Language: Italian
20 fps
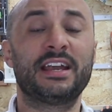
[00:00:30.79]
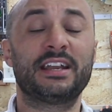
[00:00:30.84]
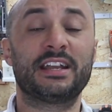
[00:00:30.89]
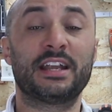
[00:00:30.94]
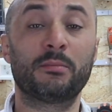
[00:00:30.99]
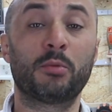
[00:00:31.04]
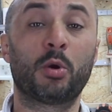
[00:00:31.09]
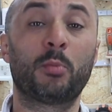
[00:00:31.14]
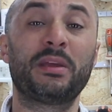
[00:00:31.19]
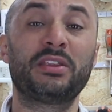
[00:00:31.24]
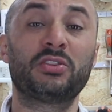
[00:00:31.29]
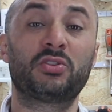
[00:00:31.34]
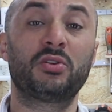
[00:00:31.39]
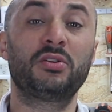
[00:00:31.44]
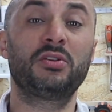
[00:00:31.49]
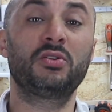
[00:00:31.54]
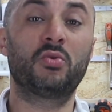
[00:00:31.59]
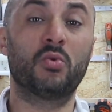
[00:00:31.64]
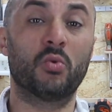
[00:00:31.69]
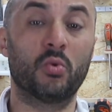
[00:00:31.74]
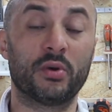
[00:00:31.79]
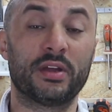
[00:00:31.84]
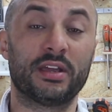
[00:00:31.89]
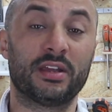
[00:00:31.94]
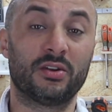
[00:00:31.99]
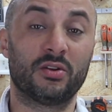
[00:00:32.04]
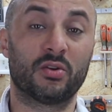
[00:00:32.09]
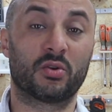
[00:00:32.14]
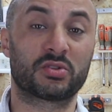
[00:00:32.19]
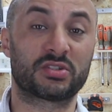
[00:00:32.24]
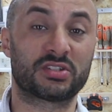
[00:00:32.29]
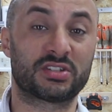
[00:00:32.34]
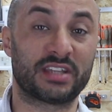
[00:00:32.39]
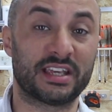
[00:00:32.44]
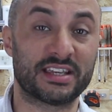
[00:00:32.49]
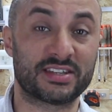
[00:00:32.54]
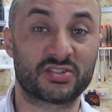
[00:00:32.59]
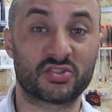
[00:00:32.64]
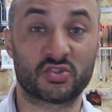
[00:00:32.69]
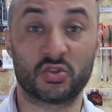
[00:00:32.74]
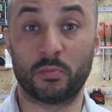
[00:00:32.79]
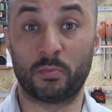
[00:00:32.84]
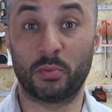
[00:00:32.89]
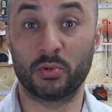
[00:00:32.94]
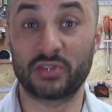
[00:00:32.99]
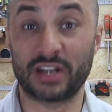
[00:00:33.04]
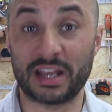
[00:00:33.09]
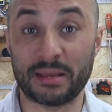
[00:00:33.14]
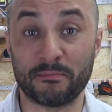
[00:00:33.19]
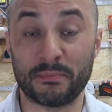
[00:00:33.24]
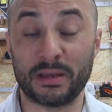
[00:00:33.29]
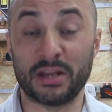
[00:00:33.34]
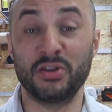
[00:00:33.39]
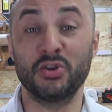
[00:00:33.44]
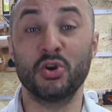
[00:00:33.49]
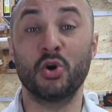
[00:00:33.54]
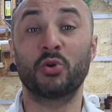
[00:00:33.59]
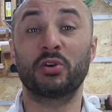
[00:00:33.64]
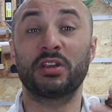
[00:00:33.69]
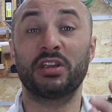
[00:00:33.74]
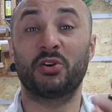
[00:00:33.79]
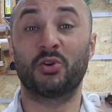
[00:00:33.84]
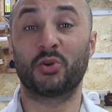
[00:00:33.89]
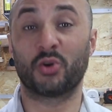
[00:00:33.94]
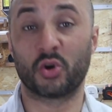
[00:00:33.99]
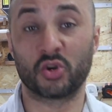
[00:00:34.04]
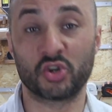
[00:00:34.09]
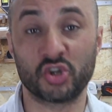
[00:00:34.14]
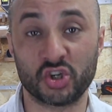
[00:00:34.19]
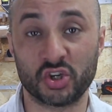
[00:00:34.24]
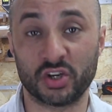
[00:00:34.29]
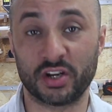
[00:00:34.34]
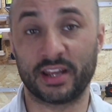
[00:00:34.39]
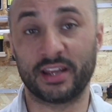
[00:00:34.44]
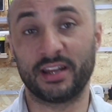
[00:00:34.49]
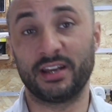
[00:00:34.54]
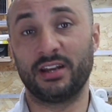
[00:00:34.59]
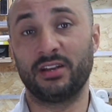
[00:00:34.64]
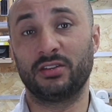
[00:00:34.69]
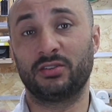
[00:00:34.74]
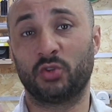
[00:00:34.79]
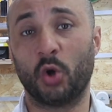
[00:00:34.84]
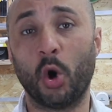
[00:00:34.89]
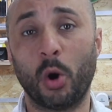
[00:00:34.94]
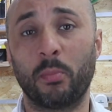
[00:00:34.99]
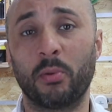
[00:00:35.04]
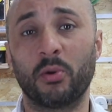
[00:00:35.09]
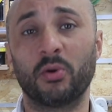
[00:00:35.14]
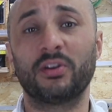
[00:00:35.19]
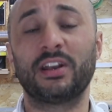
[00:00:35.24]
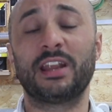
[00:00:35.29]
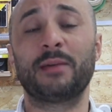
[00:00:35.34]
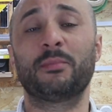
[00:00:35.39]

nel momento in cui lo stesso potrebbe non riconoscere dopo le